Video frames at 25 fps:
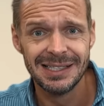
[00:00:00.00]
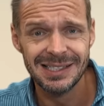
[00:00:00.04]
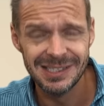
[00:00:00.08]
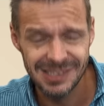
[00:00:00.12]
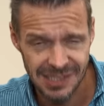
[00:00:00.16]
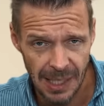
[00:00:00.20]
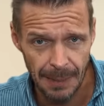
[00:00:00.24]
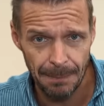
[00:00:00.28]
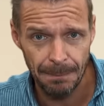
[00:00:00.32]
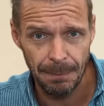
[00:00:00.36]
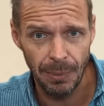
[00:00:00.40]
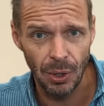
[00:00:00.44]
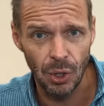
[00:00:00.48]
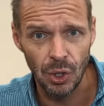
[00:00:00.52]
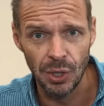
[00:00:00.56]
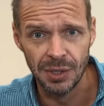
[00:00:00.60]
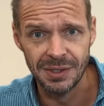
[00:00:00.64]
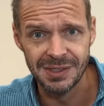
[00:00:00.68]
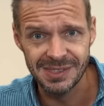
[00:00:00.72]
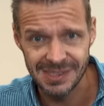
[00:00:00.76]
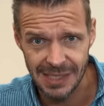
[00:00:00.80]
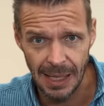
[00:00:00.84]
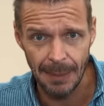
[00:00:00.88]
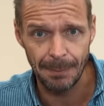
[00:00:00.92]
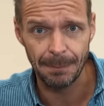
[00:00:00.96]
Zip
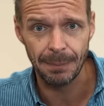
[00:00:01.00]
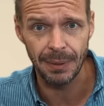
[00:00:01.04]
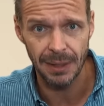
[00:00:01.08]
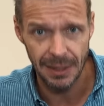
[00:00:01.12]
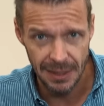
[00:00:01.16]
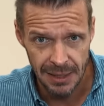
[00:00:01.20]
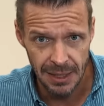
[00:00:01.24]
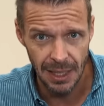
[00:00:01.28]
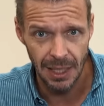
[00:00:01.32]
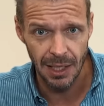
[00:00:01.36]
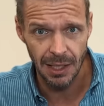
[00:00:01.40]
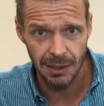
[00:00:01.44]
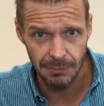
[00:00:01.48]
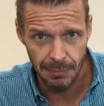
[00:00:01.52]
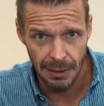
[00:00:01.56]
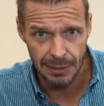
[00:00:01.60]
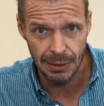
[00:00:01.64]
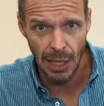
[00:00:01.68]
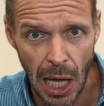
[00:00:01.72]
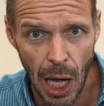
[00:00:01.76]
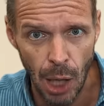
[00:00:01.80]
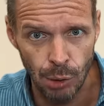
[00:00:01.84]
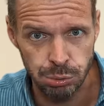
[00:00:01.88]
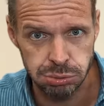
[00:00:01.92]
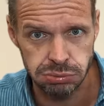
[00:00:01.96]
und zapp hier
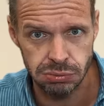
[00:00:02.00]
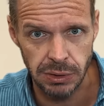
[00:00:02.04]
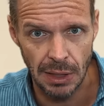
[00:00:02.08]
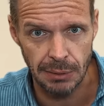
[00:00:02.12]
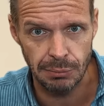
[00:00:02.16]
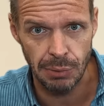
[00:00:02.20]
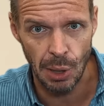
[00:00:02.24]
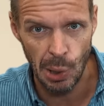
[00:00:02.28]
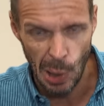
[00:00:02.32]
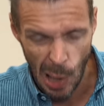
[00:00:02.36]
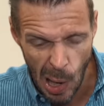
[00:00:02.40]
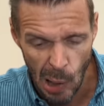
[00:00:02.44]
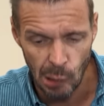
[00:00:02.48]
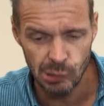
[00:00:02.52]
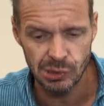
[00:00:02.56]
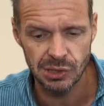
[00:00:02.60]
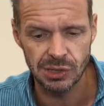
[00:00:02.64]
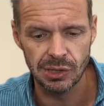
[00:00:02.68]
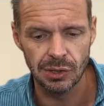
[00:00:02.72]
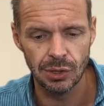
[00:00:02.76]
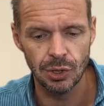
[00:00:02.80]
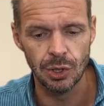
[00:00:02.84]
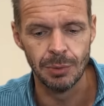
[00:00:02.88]
mit Ausländer raus